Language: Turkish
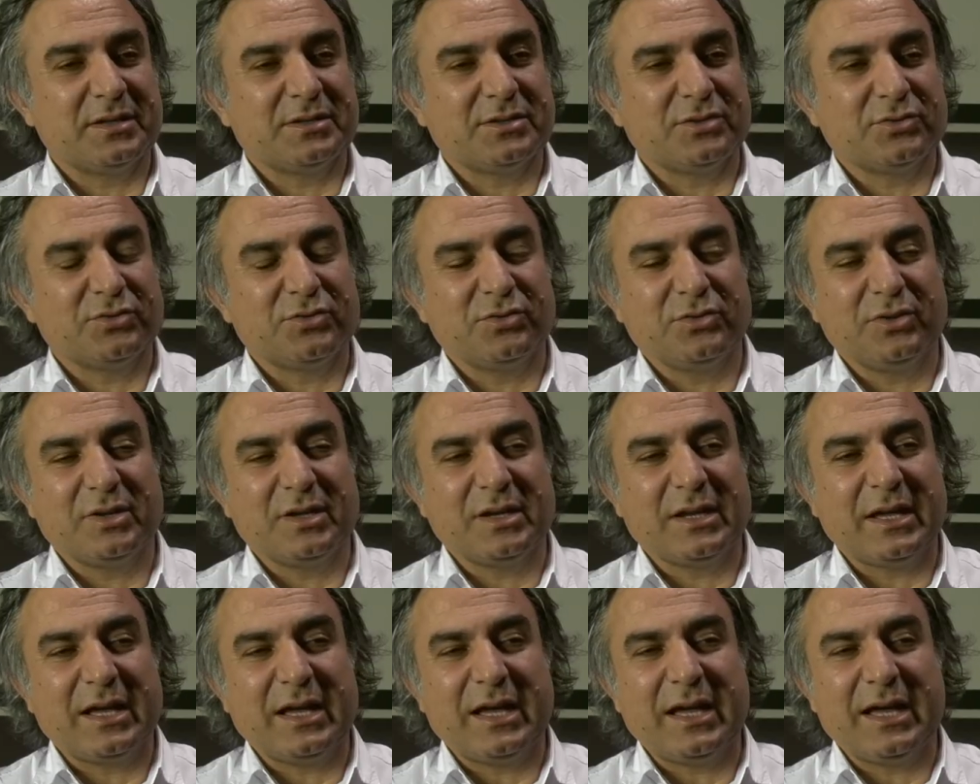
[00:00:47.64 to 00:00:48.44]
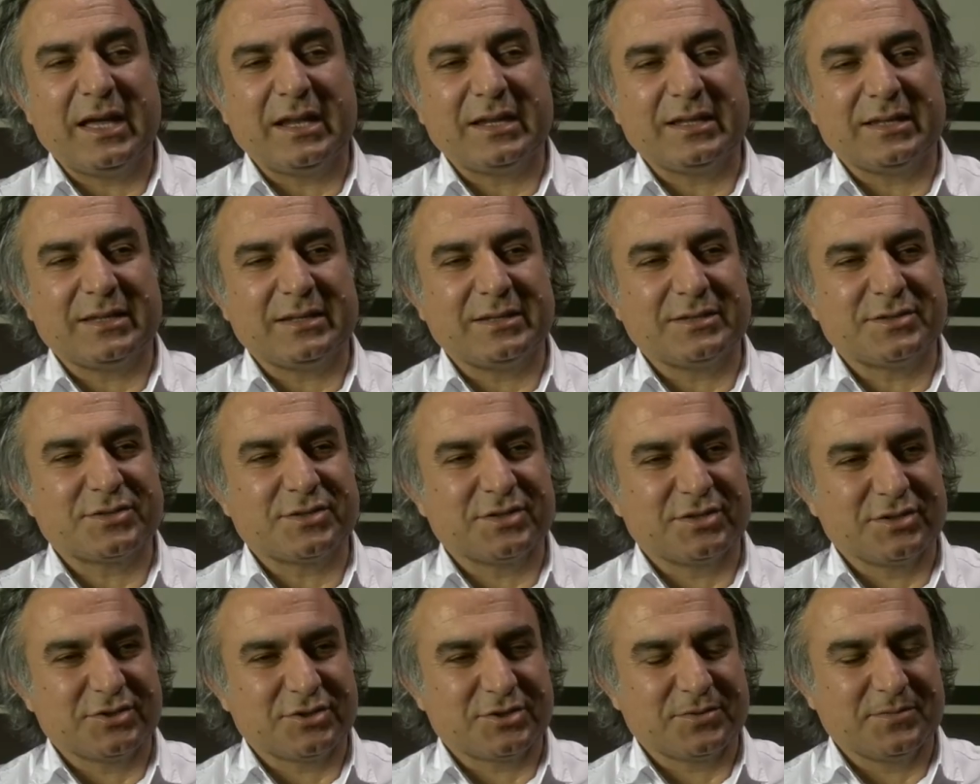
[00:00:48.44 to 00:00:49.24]
için dünyanın her yeri
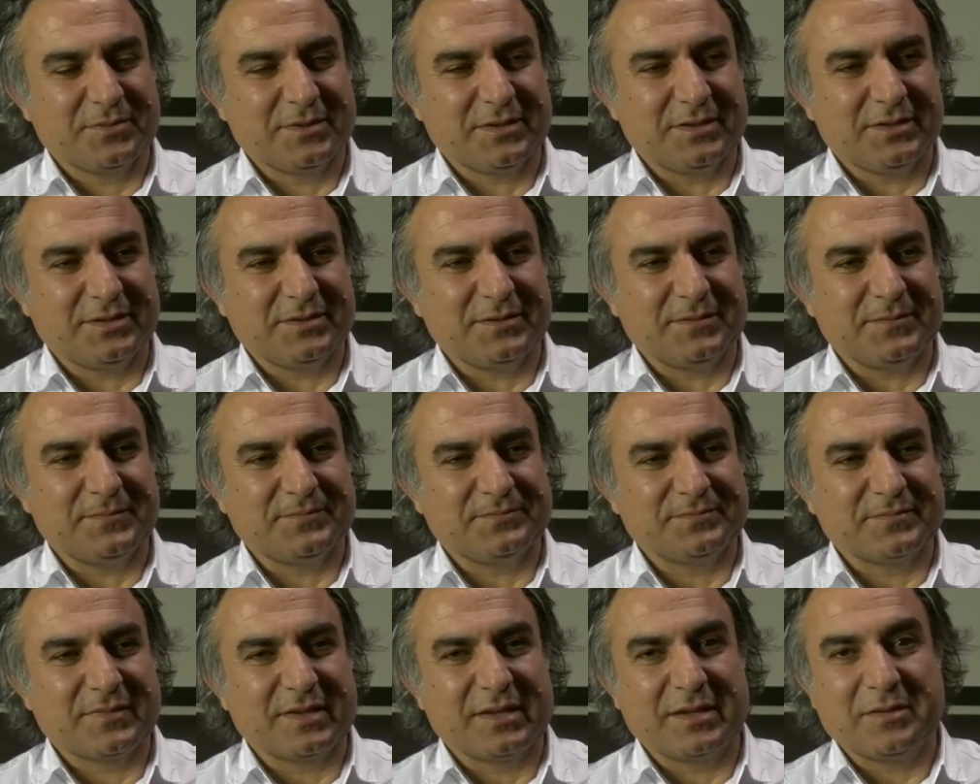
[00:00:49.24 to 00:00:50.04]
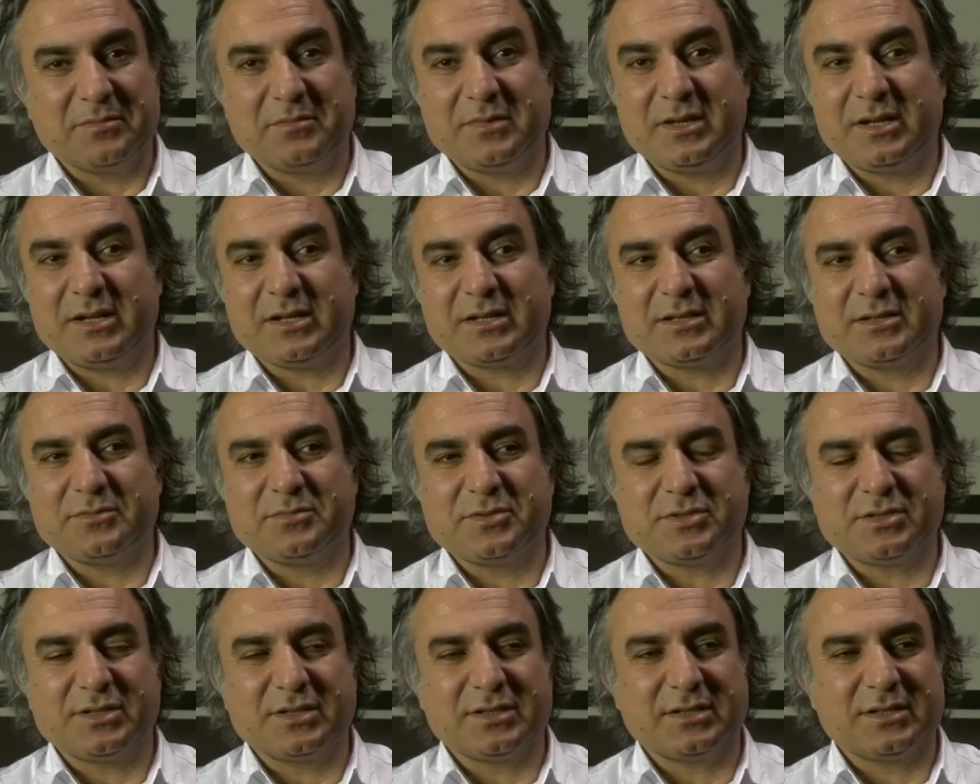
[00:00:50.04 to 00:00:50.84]
çalışma alanı. Meraklı bir
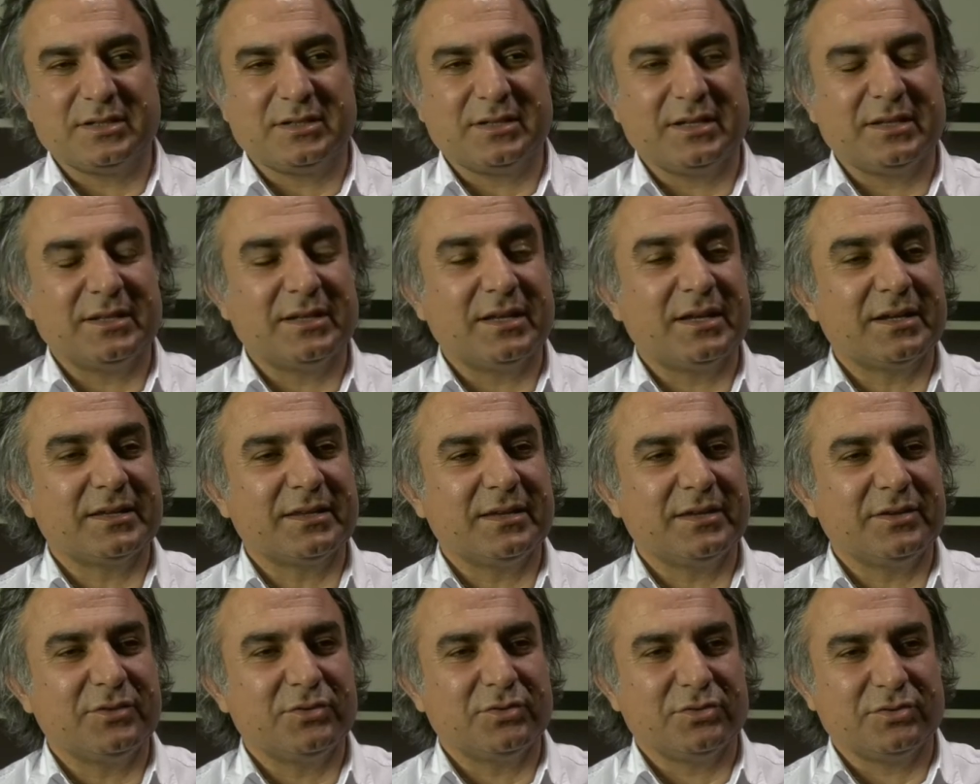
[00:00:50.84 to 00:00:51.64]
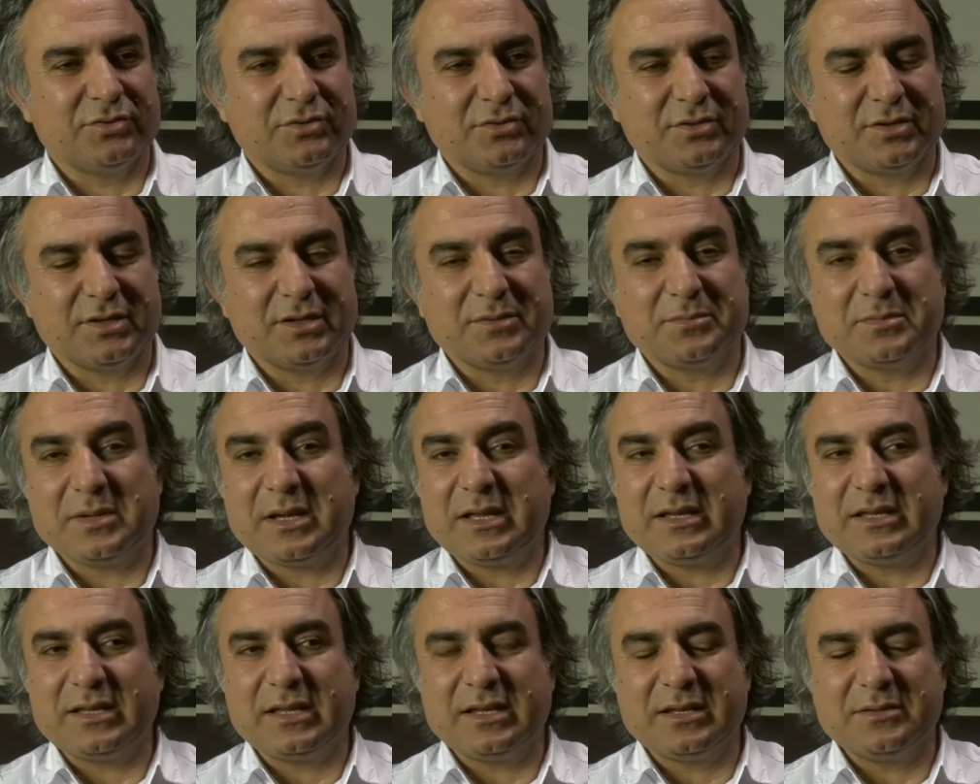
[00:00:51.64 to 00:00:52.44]
şekilde nerede ne oluyor diye
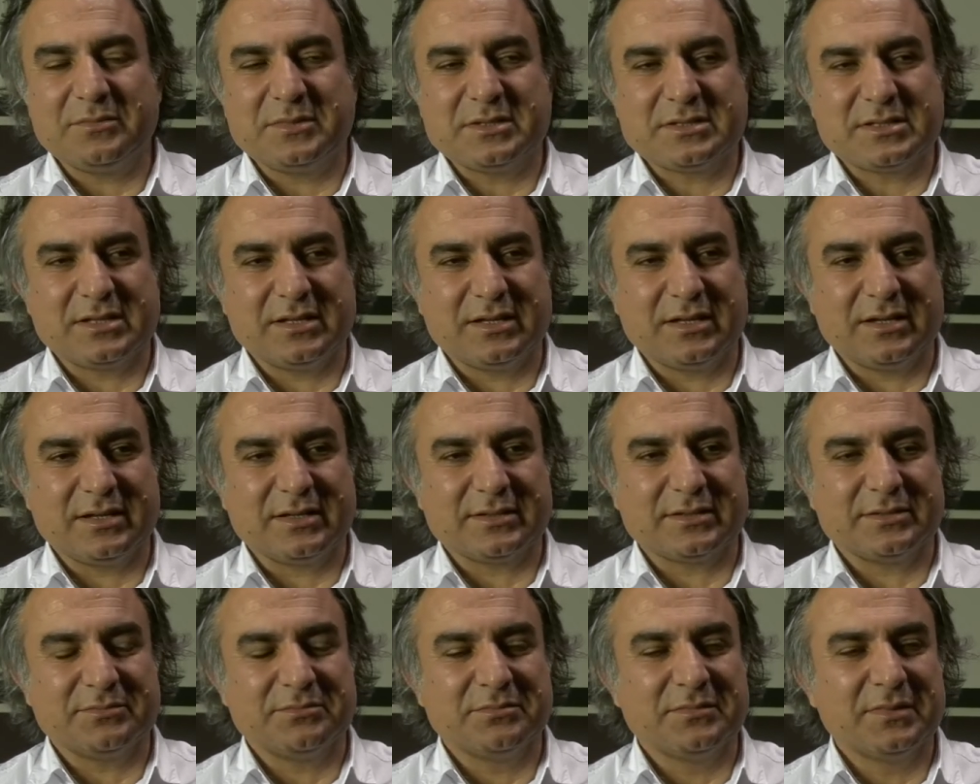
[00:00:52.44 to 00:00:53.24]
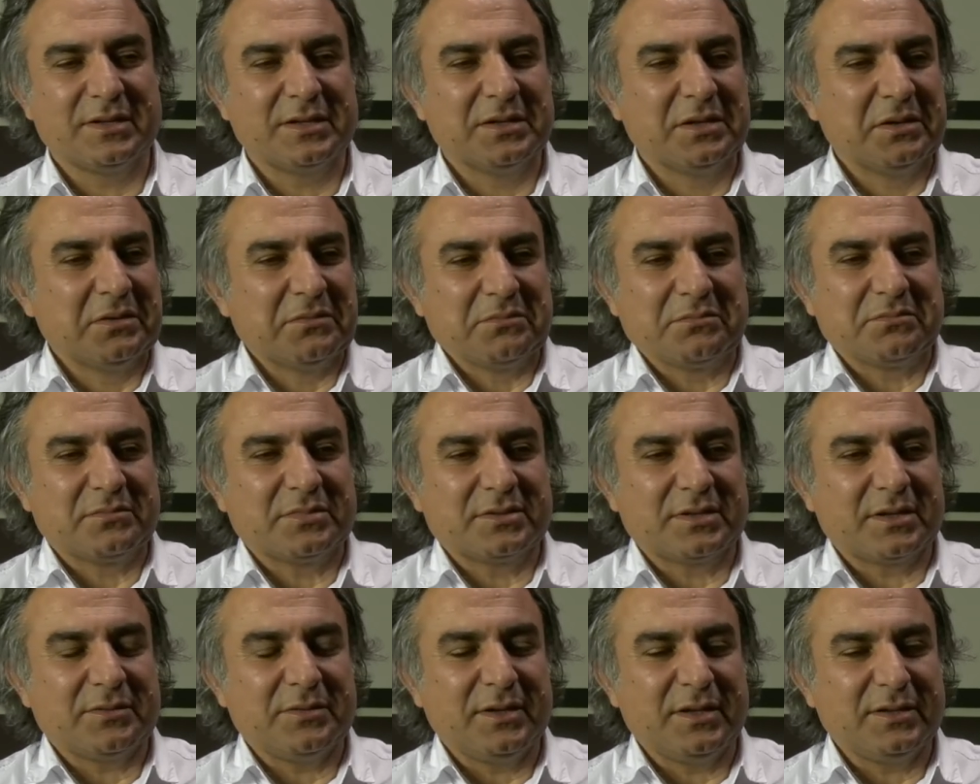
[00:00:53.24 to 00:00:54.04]
belgelemesi lazım.
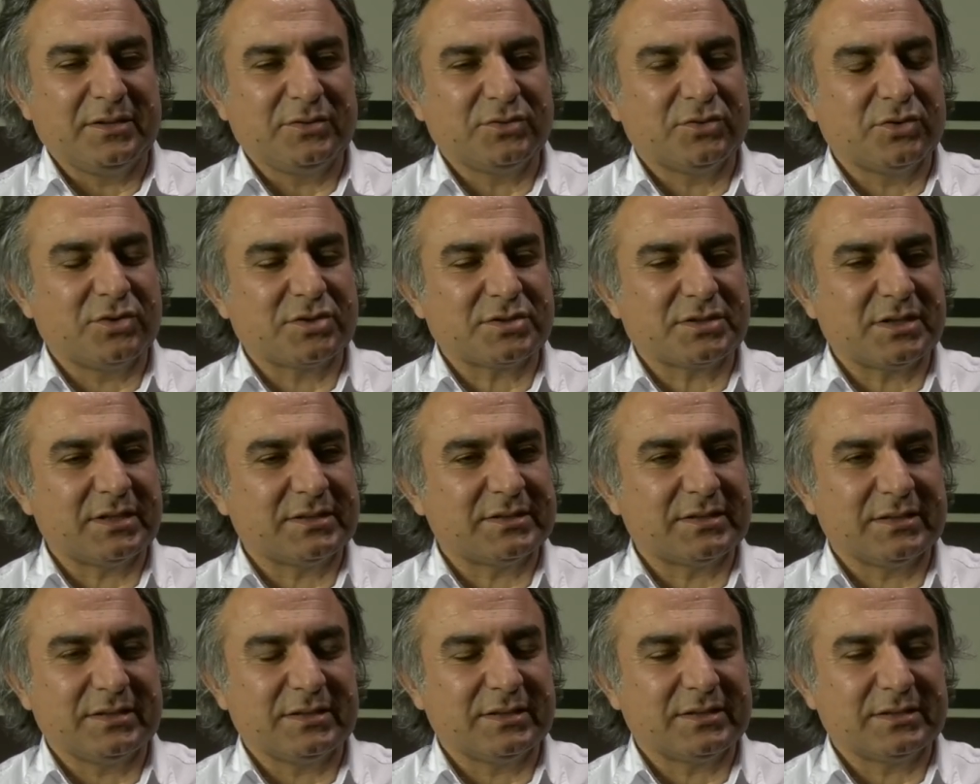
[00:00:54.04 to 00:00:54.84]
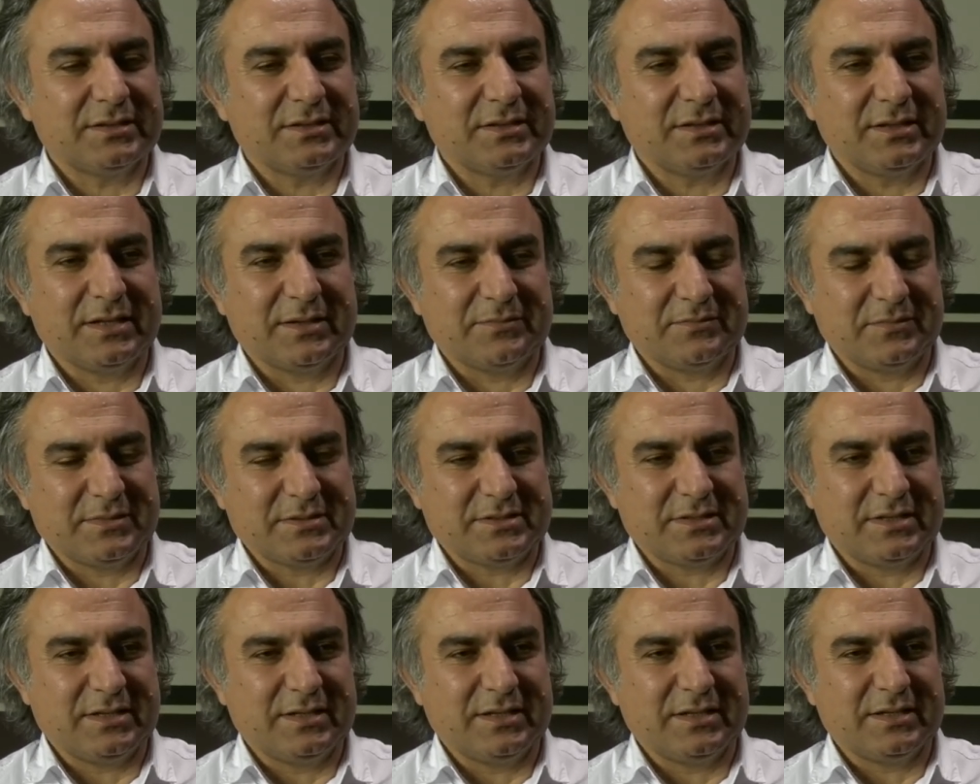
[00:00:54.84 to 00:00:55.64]
Zamanın görsel tanıklığını
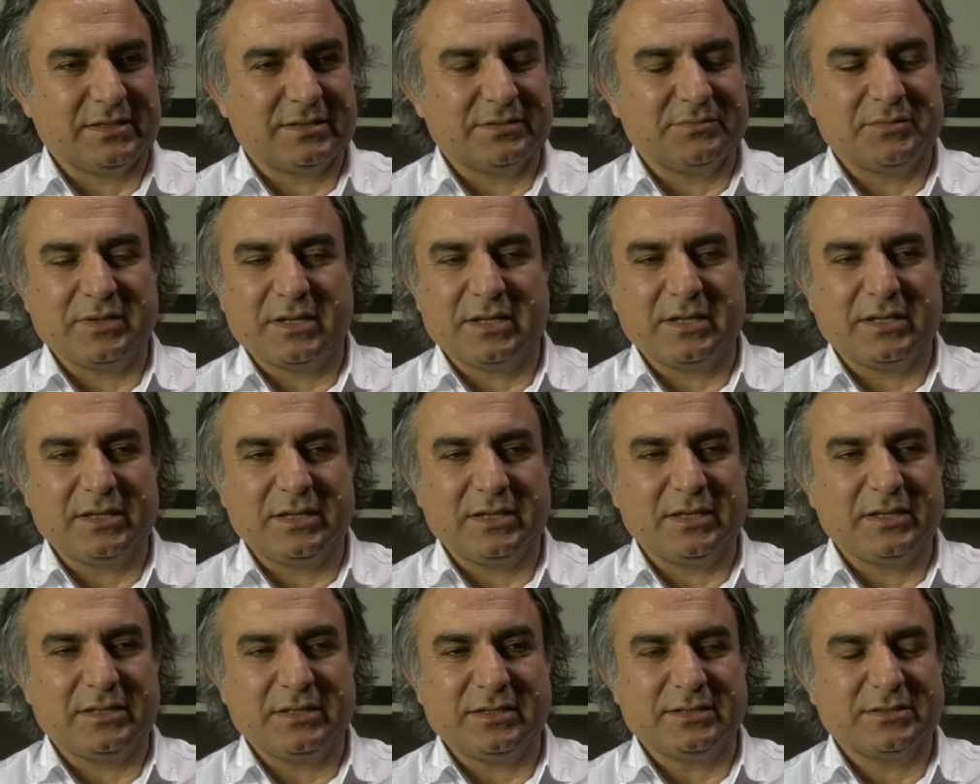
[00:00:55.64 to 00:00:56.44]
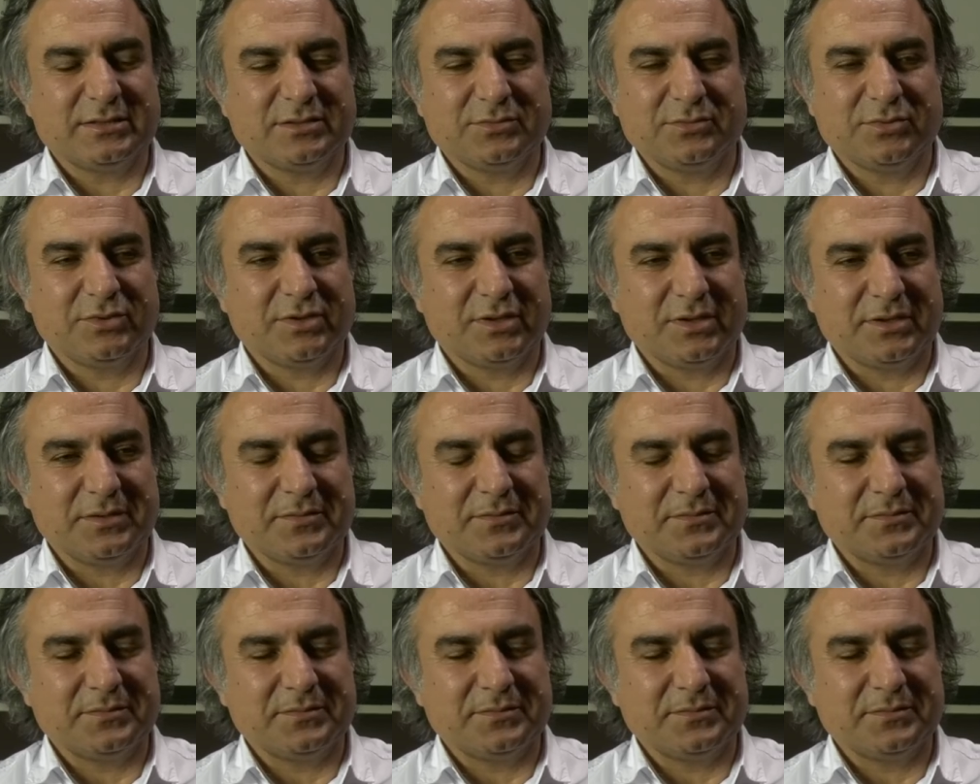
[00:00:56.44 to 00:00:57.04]
yapması lazım. Yani iyisi bu yani.